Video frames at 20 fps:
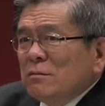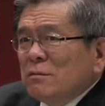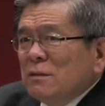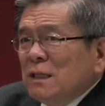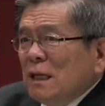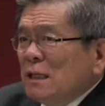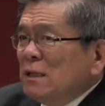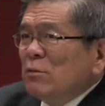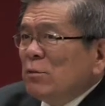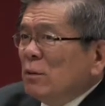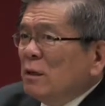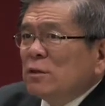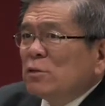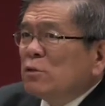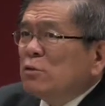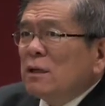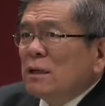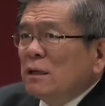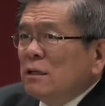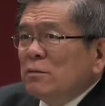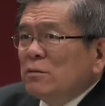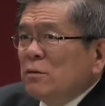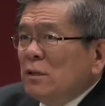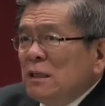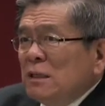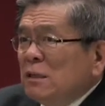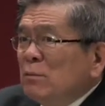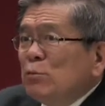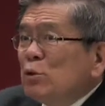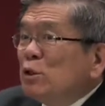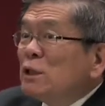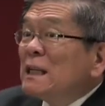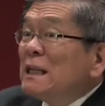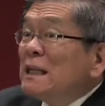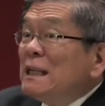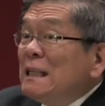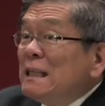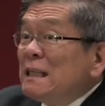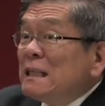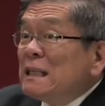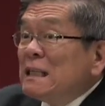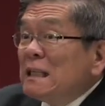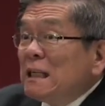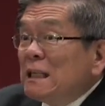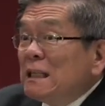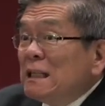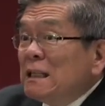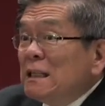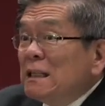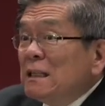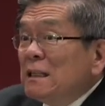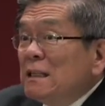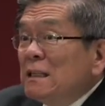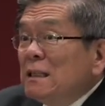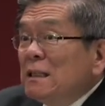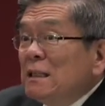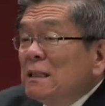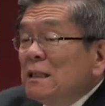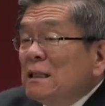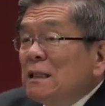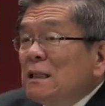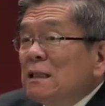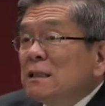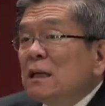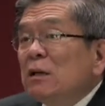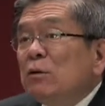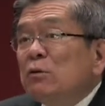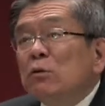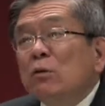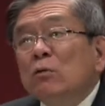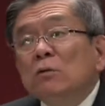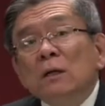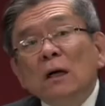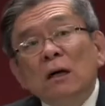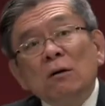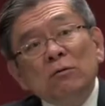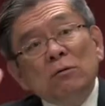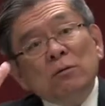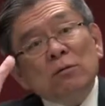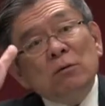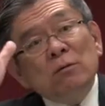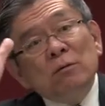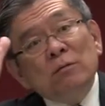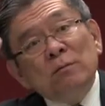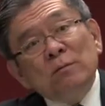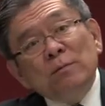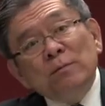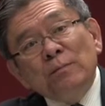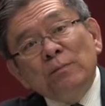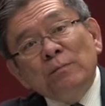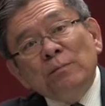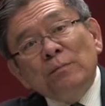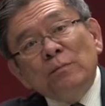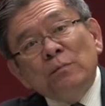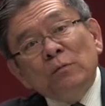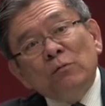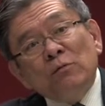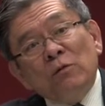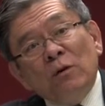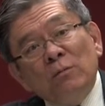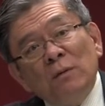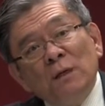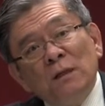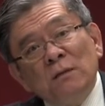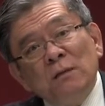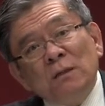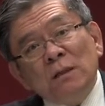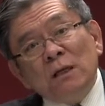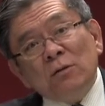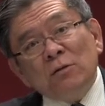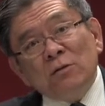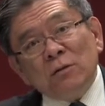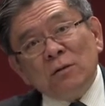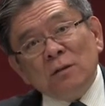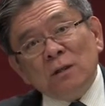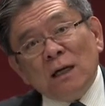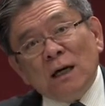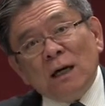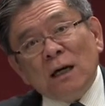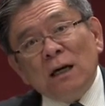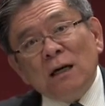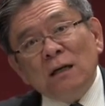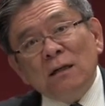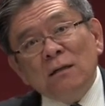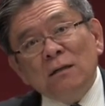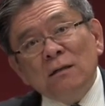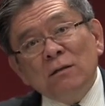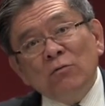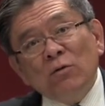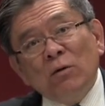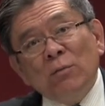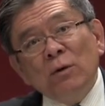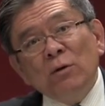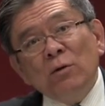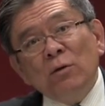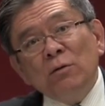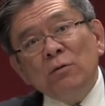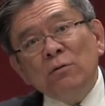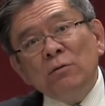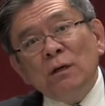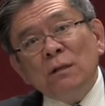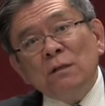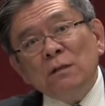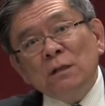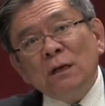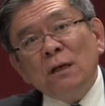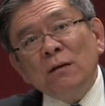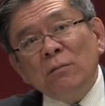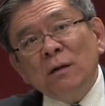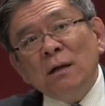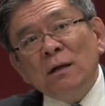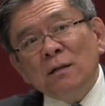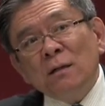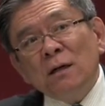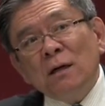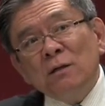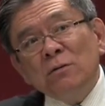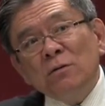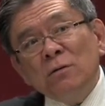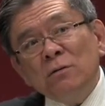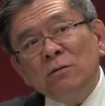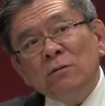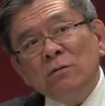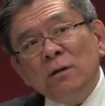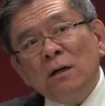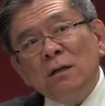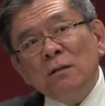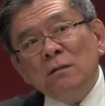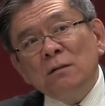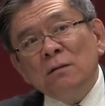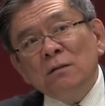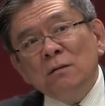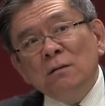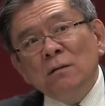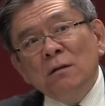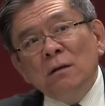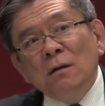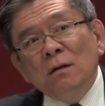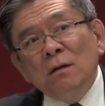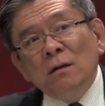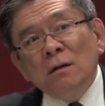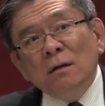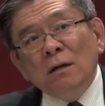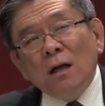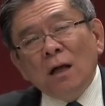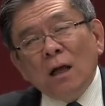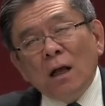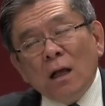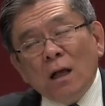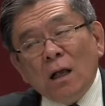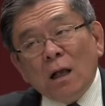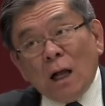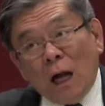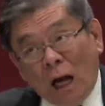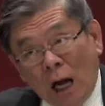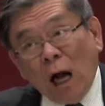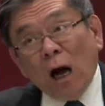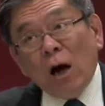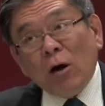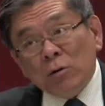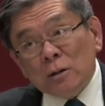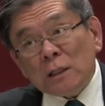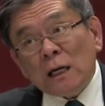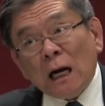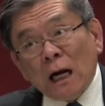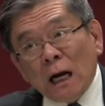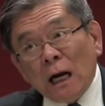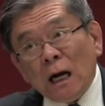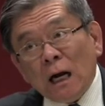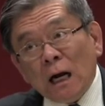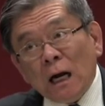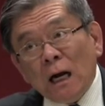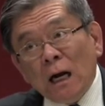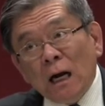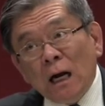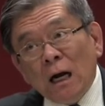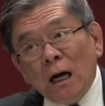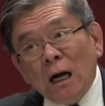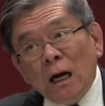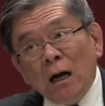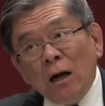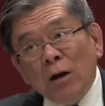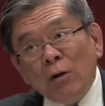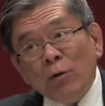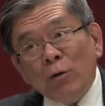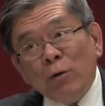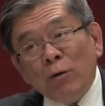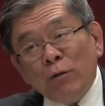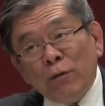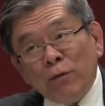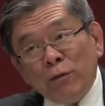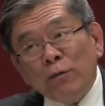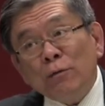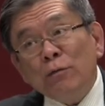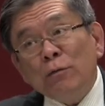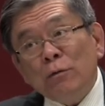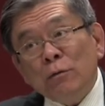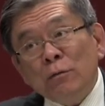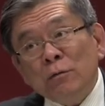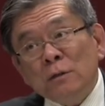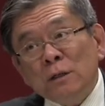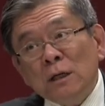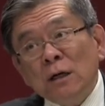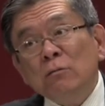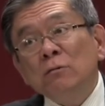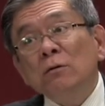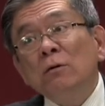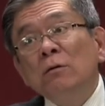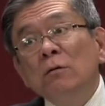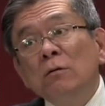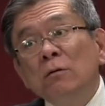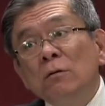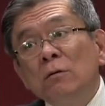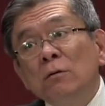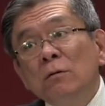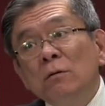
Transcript: 接近我们的罪已经不是这个意思了，在荣耀中，我们借着他，我们永远赞美他，永远靠他与父交通。